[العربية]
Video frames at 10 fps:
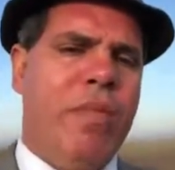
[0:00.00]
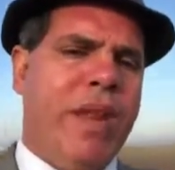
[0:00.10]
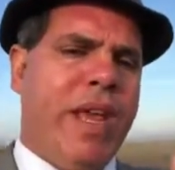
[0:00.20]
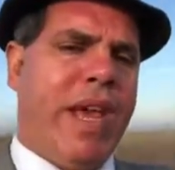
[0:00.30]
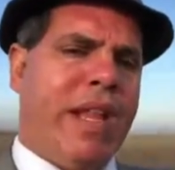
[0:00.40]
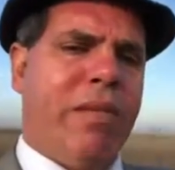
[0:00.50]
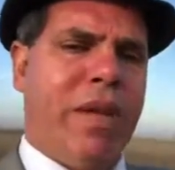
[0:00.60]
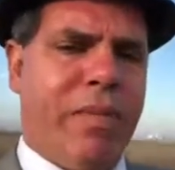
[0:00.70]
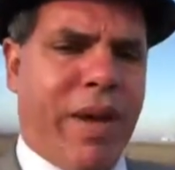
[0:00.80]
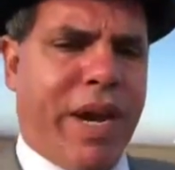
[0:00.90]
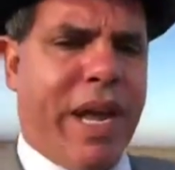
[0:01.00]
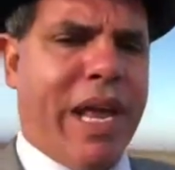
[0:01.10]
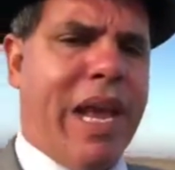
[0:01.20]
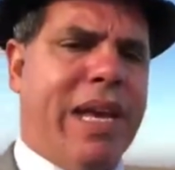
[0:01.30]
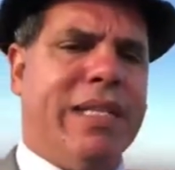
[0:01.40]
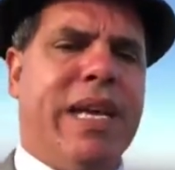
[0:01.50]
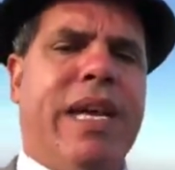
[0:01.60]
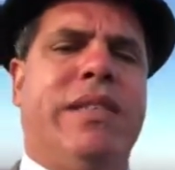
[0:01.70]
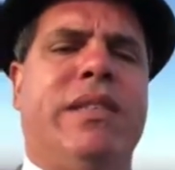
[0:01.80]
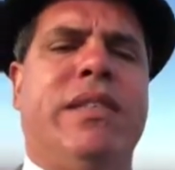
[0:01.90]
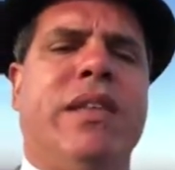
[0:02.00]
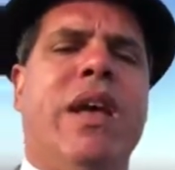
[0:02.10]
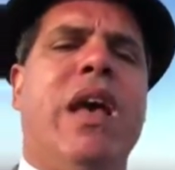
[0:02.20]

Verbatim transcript: من هذا المنبر على أساس